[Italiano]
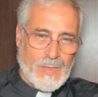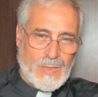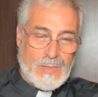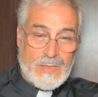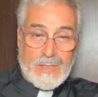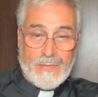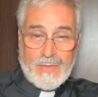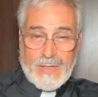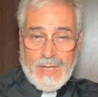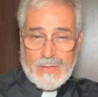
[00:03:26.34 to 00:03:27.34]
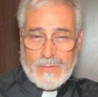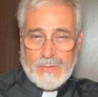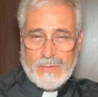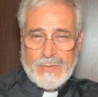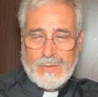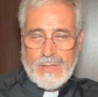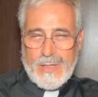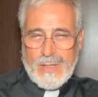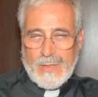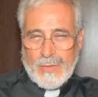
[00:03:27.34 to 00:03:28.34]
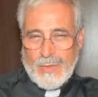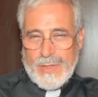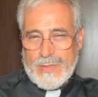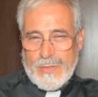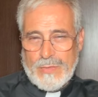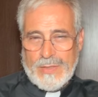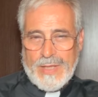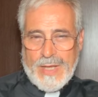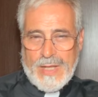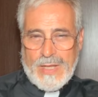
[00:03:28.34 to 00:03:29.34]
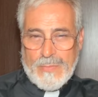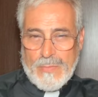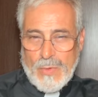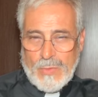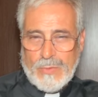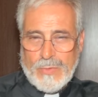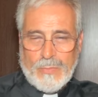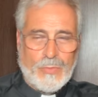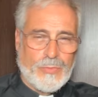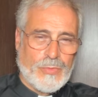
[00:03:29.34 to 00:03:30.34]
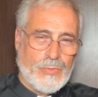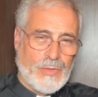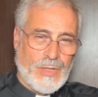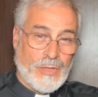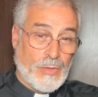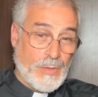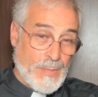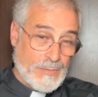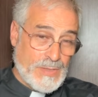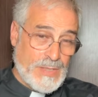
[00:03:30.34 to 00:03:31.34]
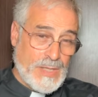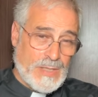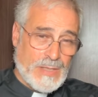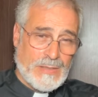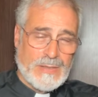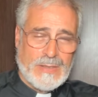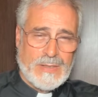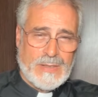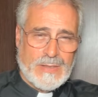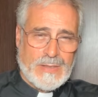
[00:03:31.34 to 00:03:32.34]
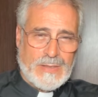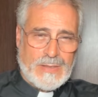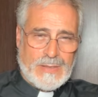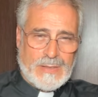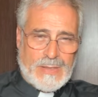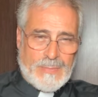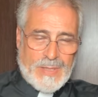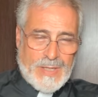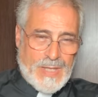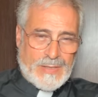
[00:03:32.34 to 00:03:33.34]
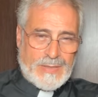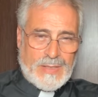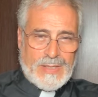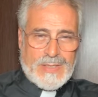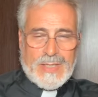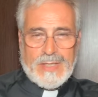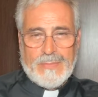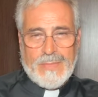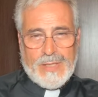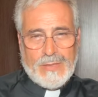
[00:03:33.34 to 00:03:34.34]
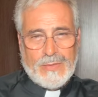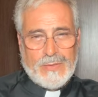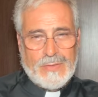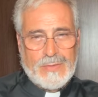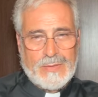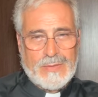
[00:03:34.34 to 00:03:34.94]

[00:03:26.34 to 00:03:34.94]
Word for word: il significato non è solo ideale, è molto molto concreto, ma questa è la, la pregnanza del sacramento,